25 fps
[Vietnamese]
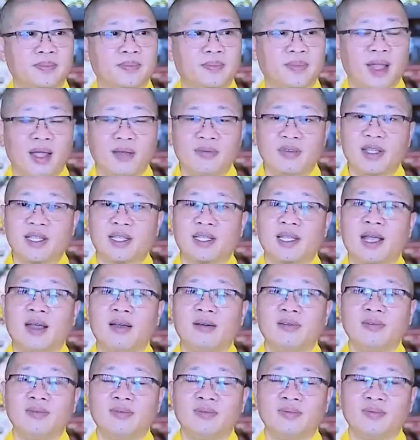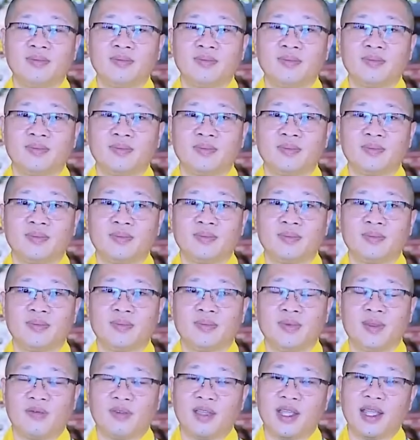Tại vì sao?
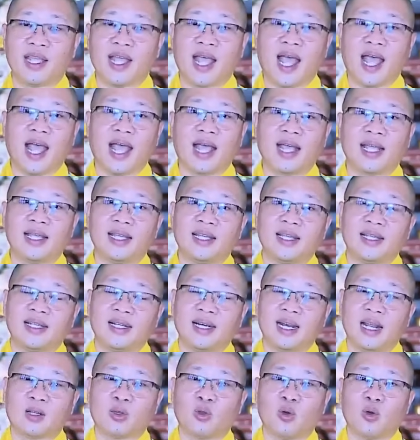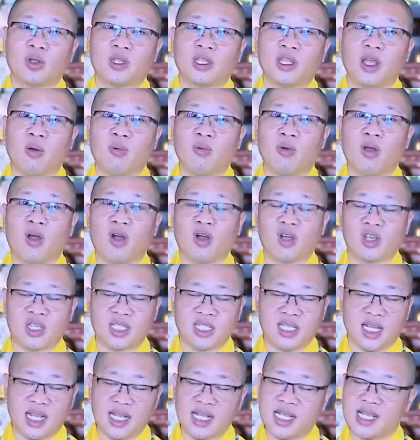Tại vì Ngài là thuộc dòng họ
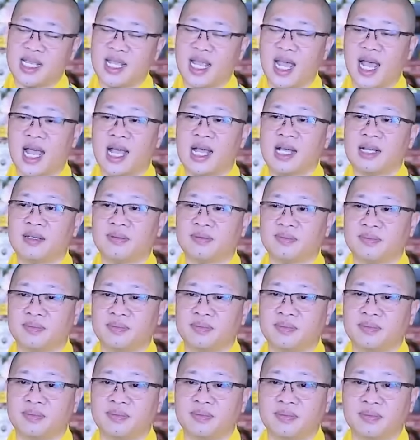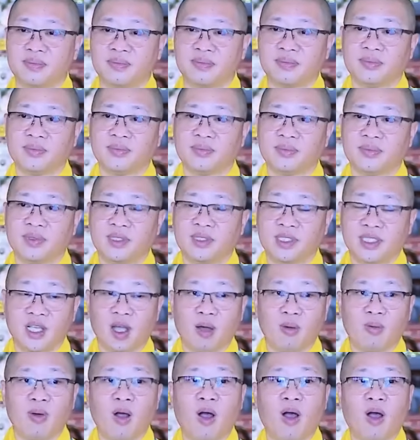Sakya.
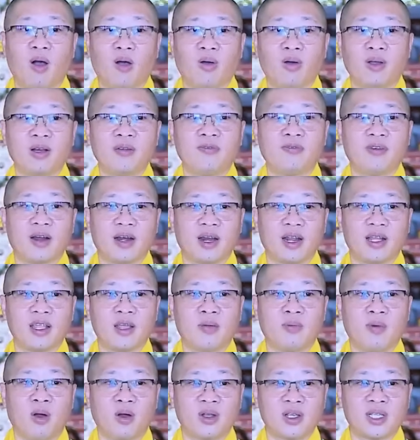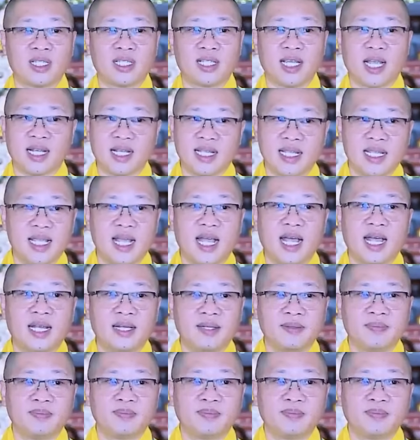Dòng họ của Đức Phật là dòng họ Sakya.